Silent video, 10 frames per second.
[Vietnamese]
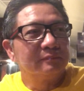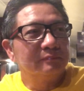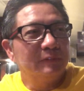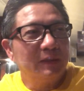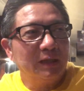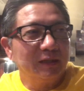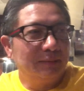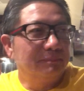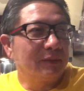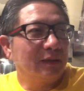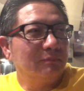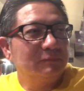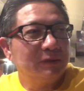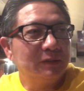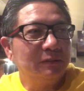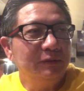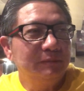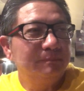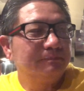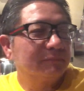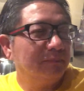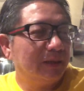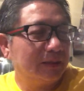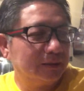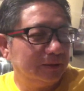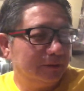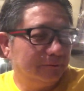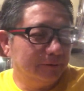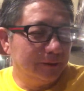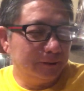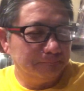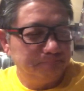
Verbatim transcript: bữa nay gặp công trên núi bà kia bà lên